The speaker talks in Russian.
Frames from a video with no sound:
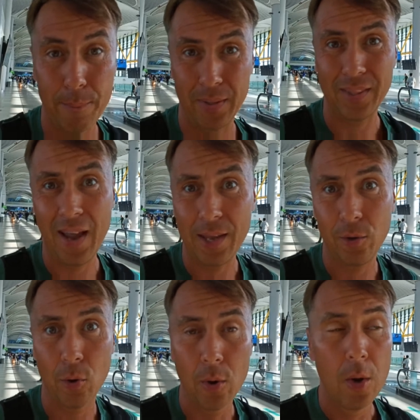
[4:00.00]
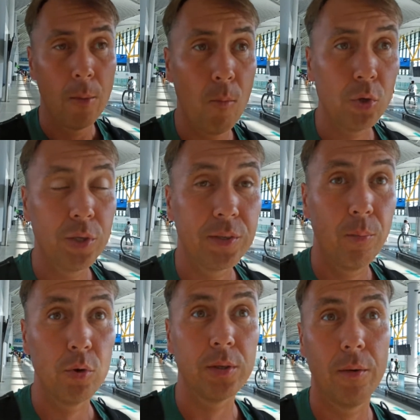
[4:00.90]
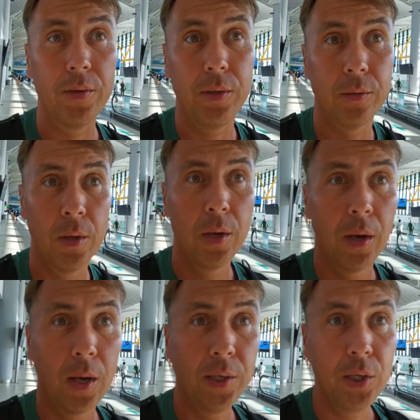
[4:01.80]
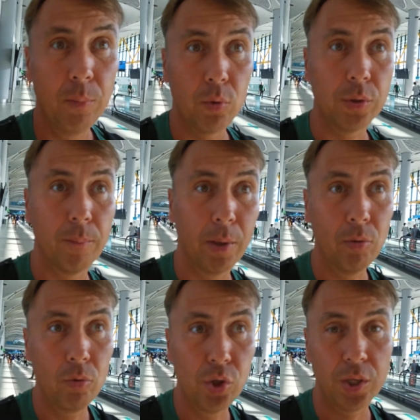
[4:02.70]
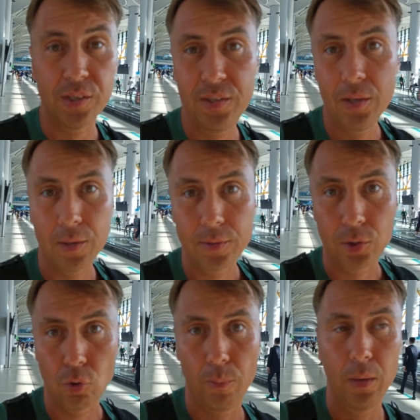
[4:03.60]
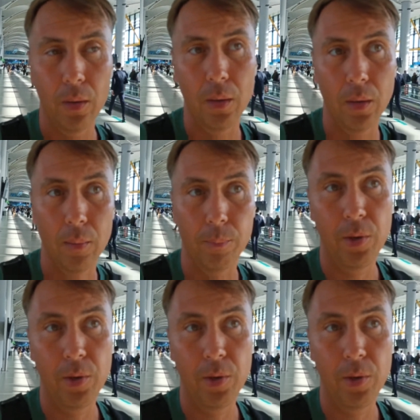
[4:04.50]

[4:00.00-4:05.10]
по питанию, можете с собой захватить какие-нибудь батончики, сникерсы, чтобы э,